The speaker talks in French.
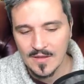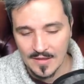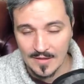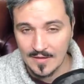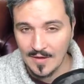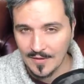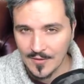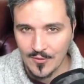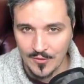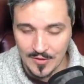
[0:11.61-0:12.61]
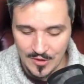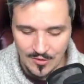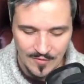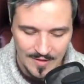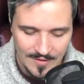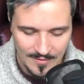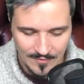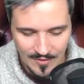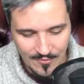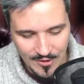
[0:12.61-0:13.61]
et certains auront déjà deviné hein,
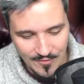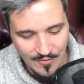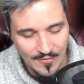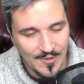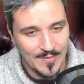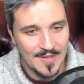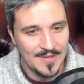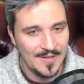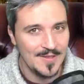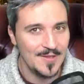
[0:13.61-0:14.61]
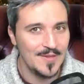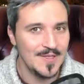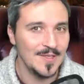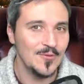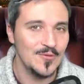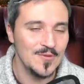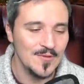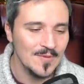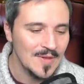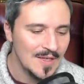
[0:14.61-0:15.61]
vers quoi je veux vous emmener rien qu'avec cette
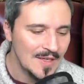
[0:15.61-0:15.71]
introduction.